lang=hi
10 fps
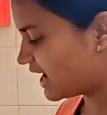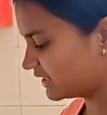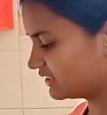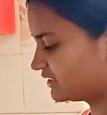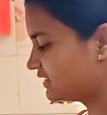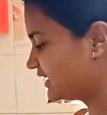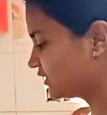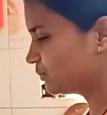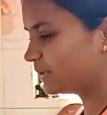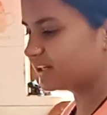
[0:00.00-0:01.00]
आधे से
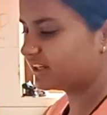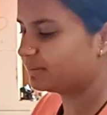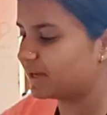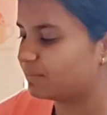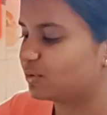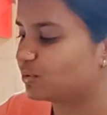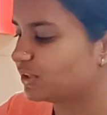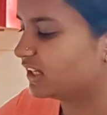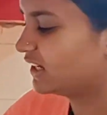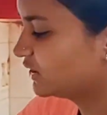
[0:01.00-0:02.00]
ज़्यादा तो बन गए मैं आप लोगों
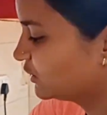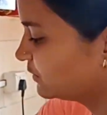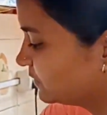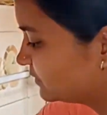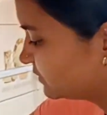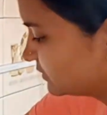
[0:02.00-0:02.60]
को दिखाती हूँ